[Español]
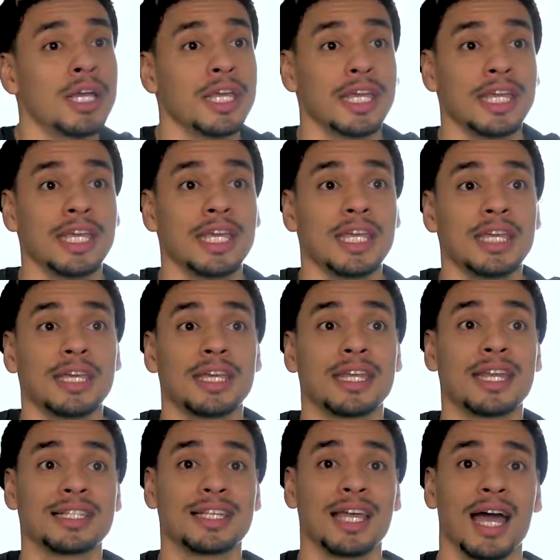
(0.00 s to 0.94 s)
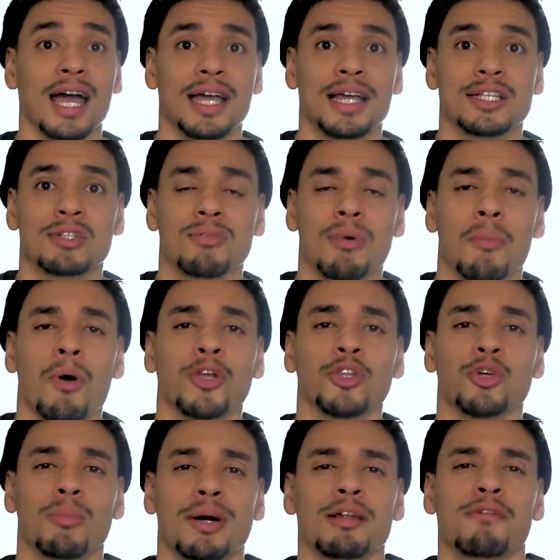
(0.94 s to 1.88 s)
Y gracias a eso vamos a
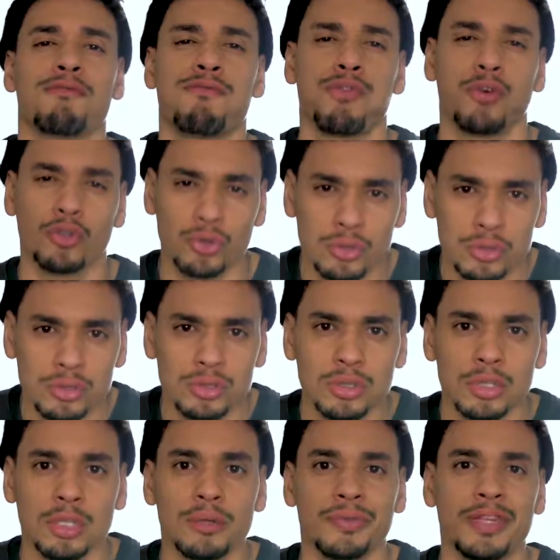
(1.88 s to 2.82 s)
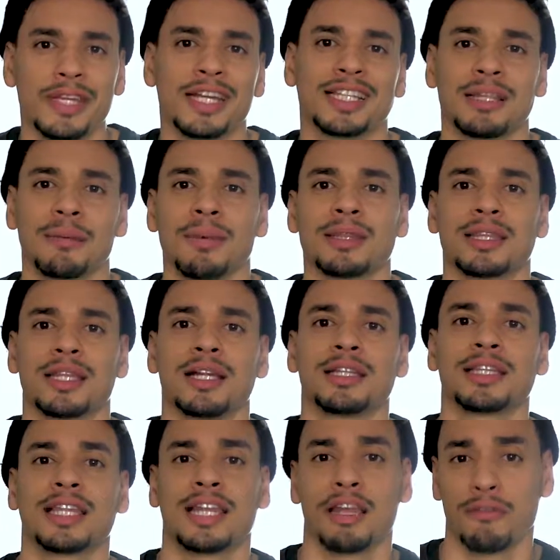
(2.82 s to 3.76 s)
tomar fotos directamente
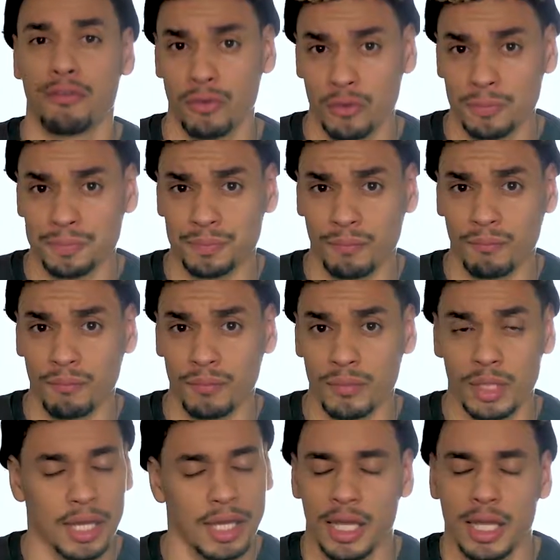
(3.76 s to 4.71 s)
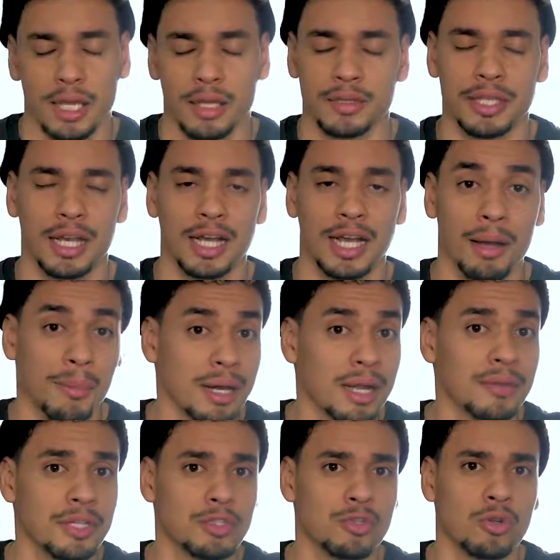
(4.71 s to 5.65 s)
del teléfono, eh, de la
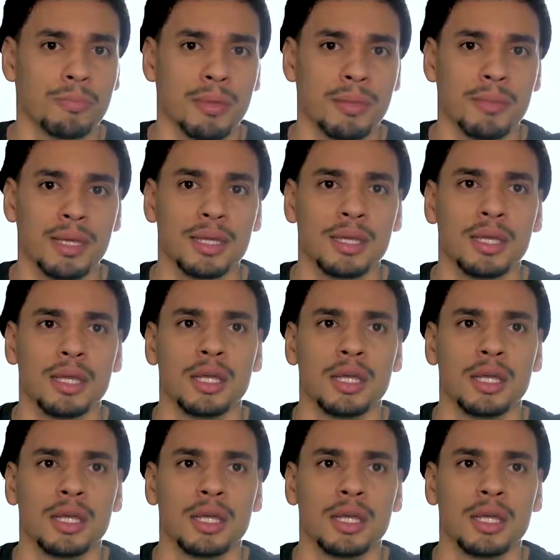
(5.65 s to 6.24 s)
cámara, discúlpenme.